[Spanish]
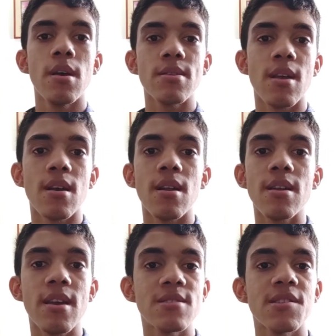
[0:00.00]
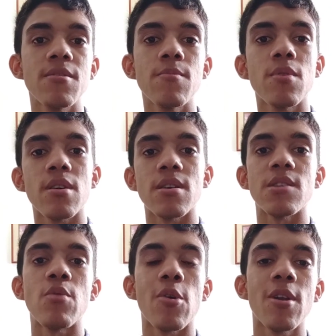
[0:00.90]
Tal que así pues
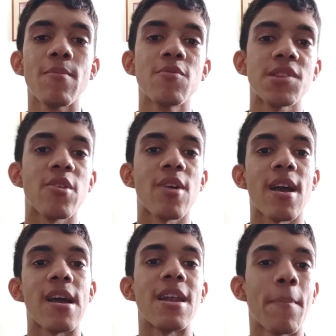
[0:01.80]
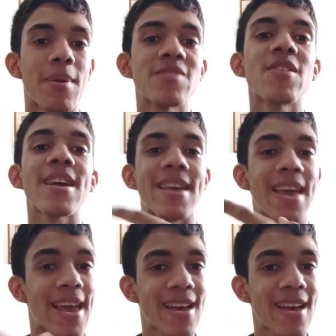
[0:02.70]
luego le pusieron a las personas que